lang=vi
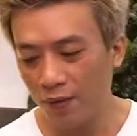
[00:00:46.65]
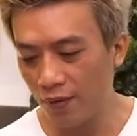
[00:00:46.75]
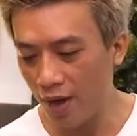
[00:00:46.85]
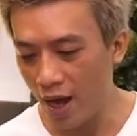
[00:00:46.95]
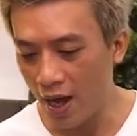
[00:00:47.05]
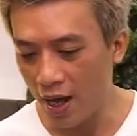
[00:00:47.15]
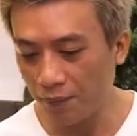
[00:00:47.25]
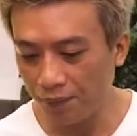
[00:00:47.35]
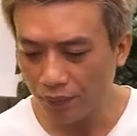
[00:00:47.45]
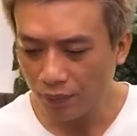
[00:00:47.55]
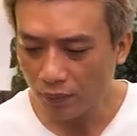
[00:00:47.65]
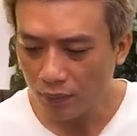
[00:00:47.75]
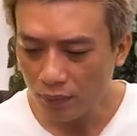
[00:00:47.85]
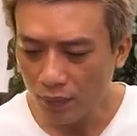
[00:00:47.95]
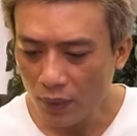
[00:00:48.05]
Và
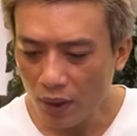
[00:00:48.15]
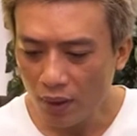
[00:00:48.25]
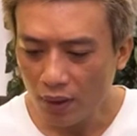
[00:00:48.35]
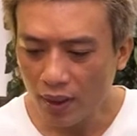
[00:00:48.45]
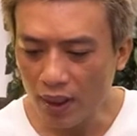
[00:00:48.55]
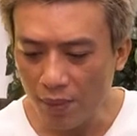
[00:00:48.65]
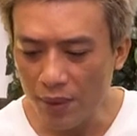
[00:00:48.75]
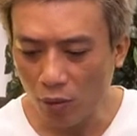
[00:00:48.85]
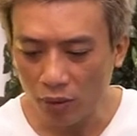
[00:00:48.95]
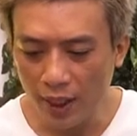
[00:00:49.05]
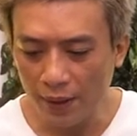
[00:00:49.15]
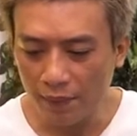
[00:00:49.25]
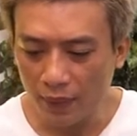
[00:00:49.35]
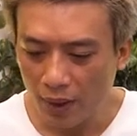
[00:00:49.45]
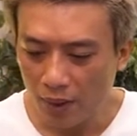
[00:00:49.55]
cái điểm đầu tiên
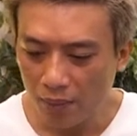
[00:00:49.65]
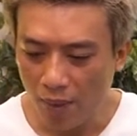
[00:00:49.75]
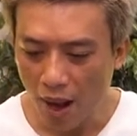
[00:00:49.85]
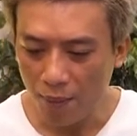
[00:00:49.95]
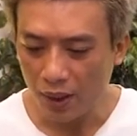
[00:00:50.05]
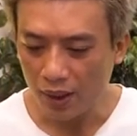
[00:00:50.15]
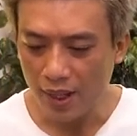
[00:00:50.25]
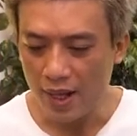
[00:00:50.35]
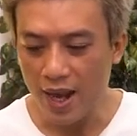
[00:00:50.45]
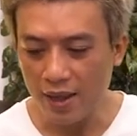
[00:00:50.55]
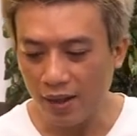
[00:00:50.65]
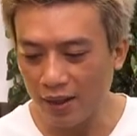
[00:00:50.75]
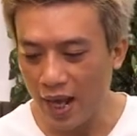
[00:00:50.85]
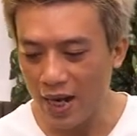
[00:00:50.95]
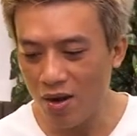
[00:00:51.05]
mà mình dễ dàng
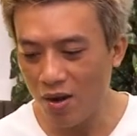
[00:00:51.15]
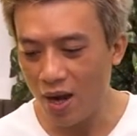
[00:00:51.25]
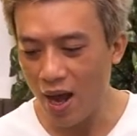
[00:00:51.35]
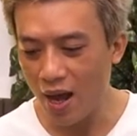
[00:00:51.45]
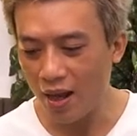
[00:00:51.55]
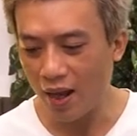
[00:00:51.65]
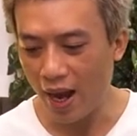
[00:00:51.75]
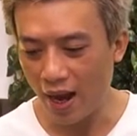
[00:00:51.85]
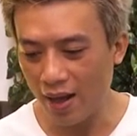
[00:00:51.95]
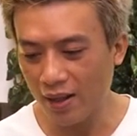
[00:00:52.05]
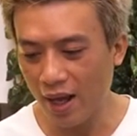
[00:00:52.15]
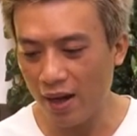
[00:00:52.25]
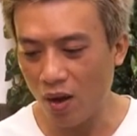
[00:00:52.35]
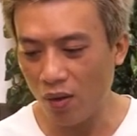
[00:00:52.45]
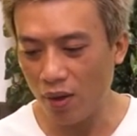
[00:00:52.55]
nhận thấy đó là hãng đã
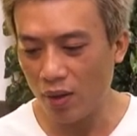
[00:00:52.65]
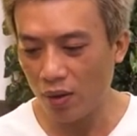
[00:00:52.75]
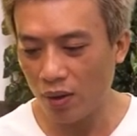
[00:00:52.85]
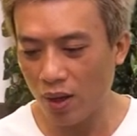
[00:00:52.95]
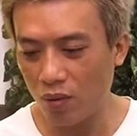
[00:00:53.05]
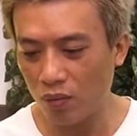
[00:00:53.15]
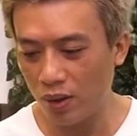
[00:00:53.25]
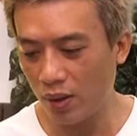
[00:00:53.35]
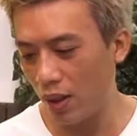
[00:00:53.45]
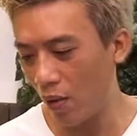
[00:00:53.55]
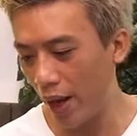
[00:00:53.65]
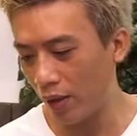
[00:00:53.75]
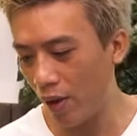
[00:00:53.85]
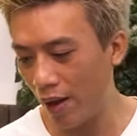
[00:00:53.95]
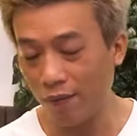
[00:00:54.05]
thay đổi hầu như là
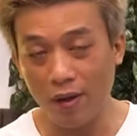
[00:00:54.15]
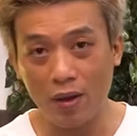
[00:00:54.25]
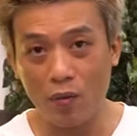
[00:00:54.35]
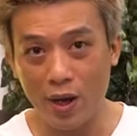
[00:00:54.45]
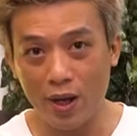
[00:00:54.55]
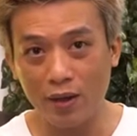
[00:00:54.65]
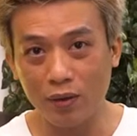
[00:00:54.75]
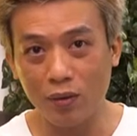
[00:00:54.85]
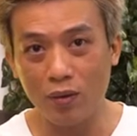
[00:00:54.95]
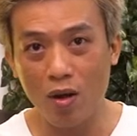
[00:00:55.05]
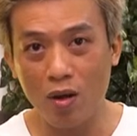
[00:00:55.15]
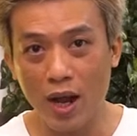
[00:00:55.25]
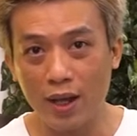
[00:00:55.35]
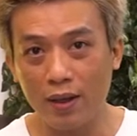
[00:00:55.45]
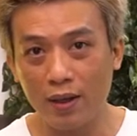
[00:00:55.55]
hoàn toàn về ngoại hình của con
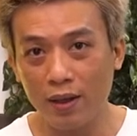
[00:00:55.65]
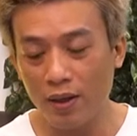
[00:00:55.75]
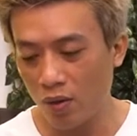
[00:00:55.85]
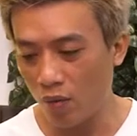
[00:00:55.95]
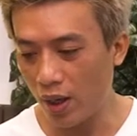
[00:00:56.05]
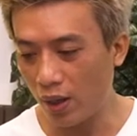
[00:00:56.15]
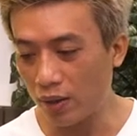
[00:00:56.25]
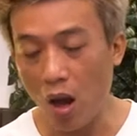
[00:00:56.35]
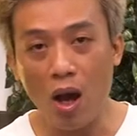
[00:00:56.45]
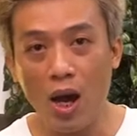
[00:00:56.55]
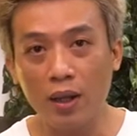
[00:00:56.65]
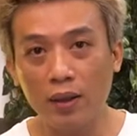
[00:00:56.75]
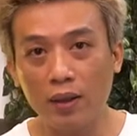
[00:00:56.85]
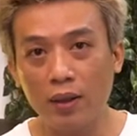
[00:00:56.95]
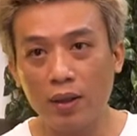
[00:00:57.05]
này. Ngoại hình to hơn,
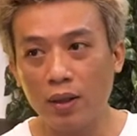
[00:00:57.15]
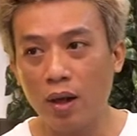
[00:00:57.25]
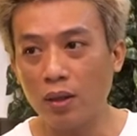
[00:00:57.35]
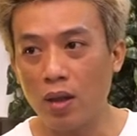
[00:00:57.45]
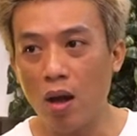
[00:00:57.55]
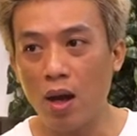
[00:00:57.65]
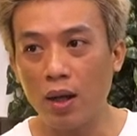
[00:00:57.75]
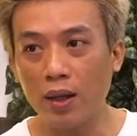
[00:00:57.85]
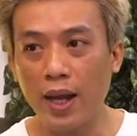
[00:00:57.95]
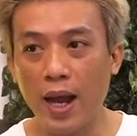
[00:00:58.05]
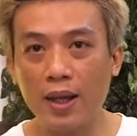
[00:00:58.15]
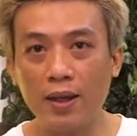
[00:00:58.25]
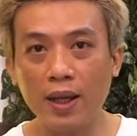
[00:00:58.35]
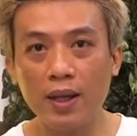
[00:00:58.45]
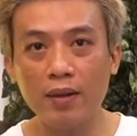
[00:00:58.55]
nó to hơn
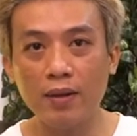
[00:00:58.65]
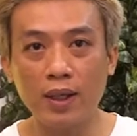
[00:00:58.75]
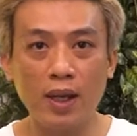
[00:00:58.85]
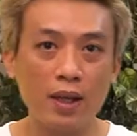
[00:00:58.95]
những cái người